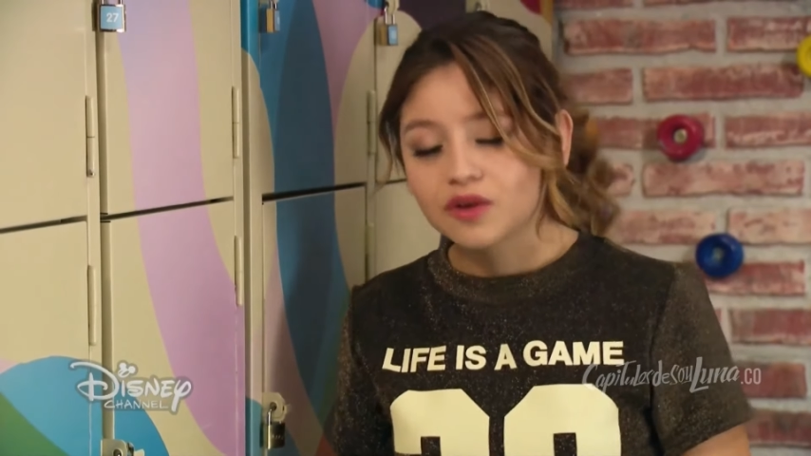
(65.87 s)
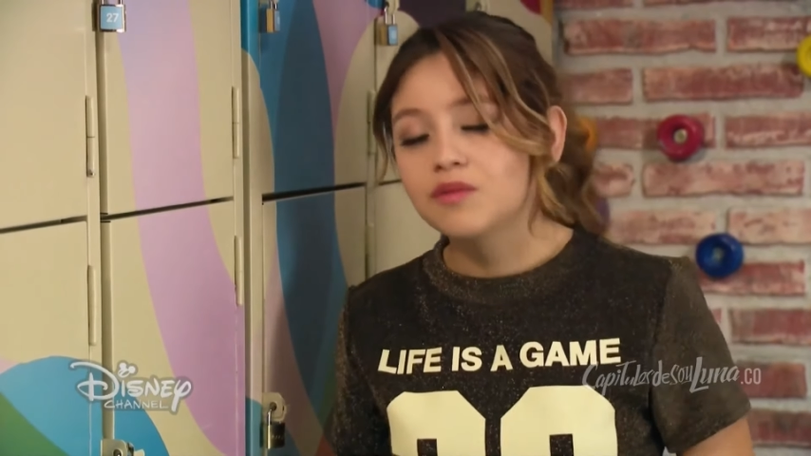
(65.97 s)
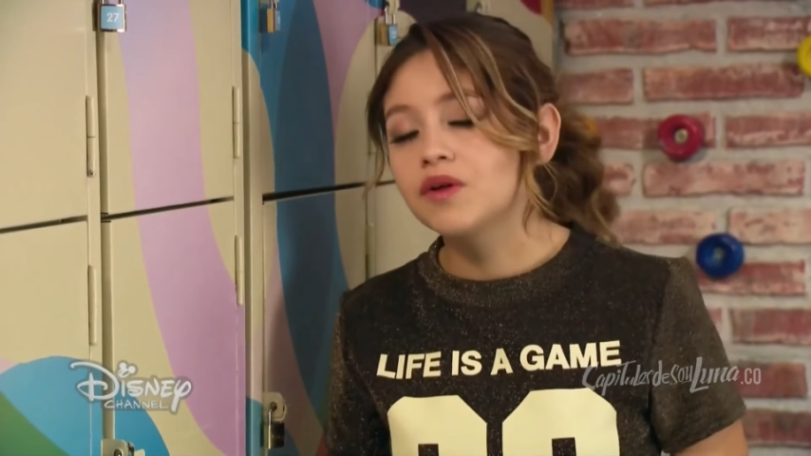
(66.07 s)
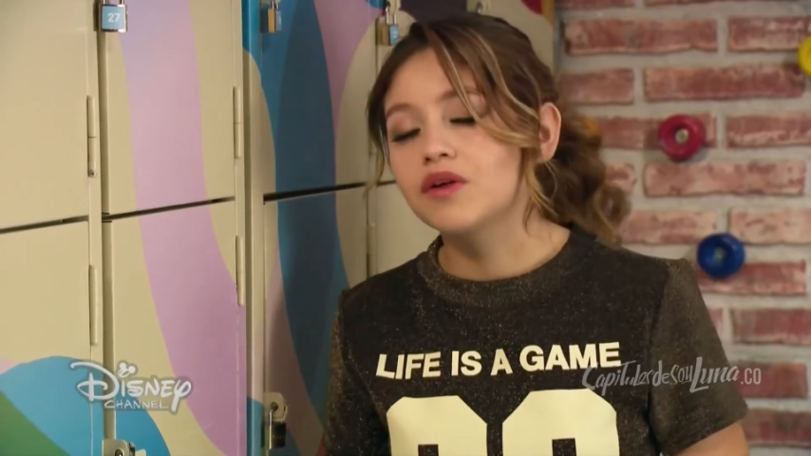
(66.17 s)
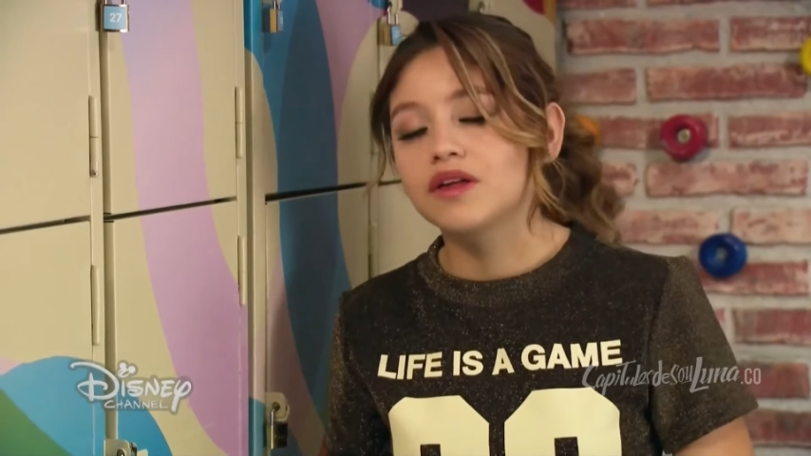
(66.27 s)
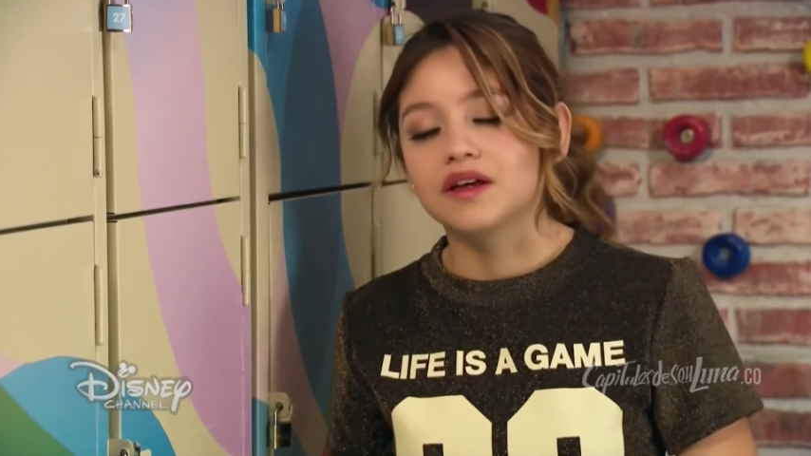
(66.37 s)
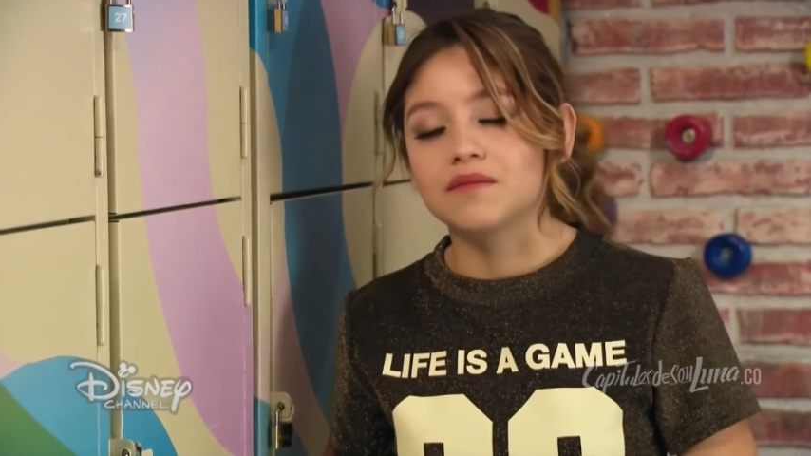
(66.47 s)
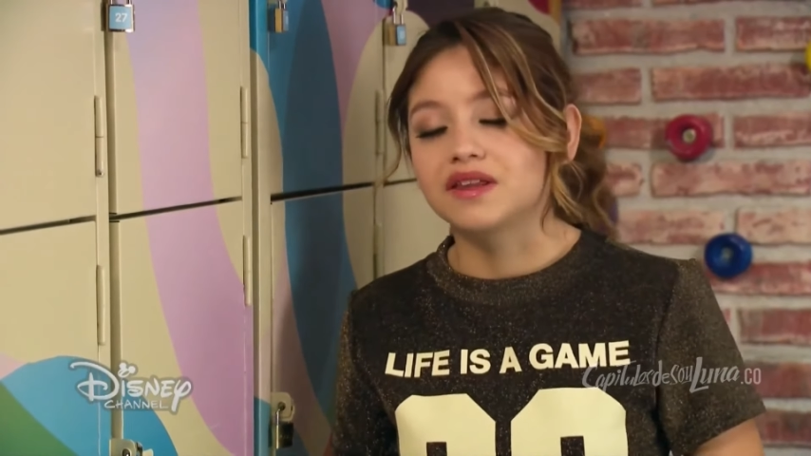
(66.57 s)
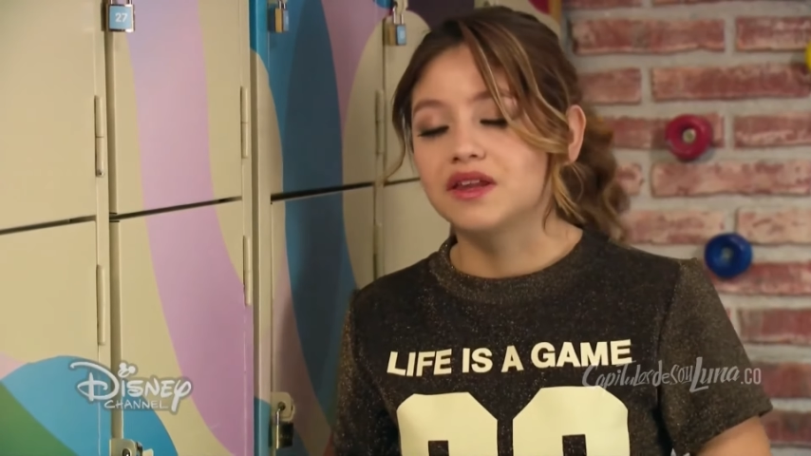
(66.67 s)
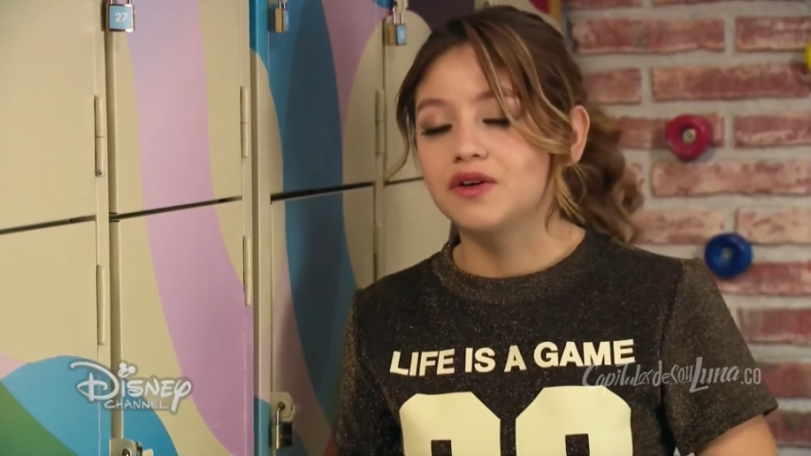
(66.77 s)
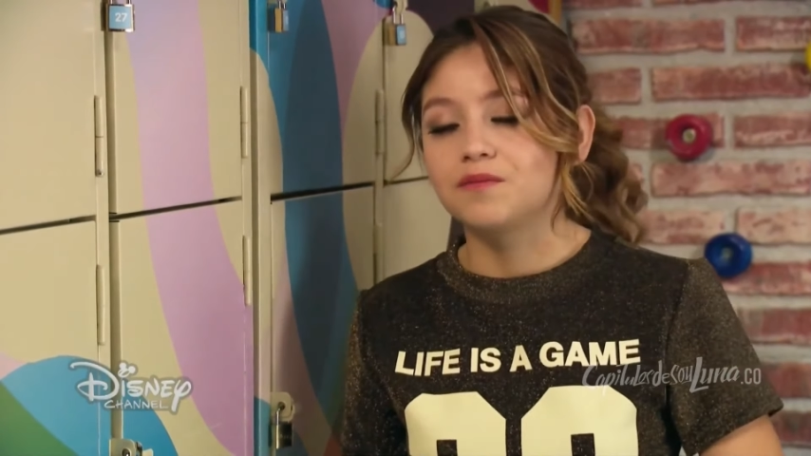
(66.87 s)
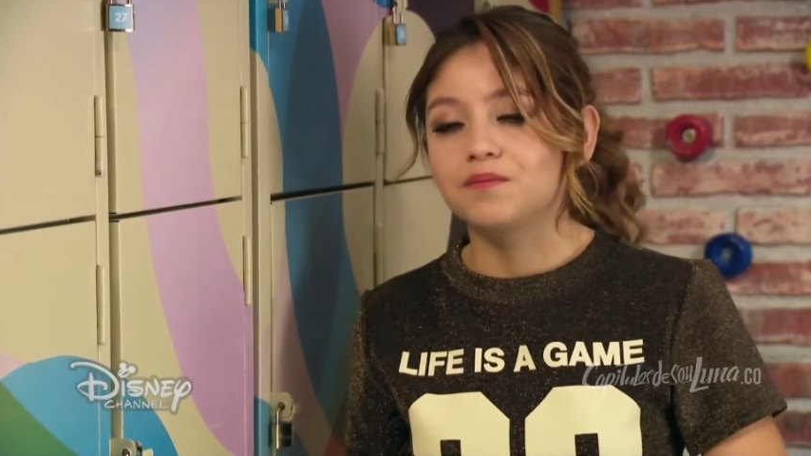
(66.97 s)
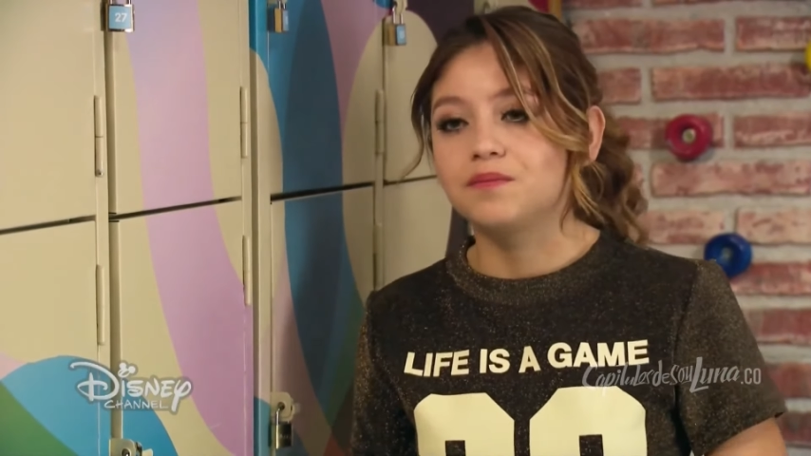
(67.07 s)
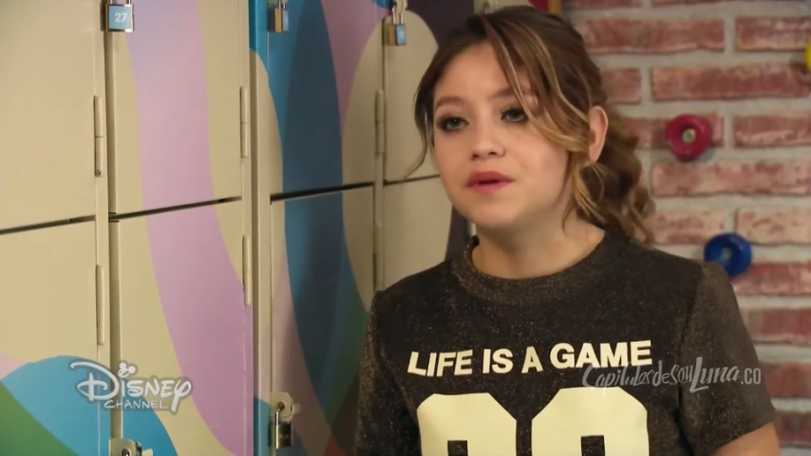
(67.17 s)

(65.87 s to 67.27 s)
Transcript: Tengo miedo de que Mateo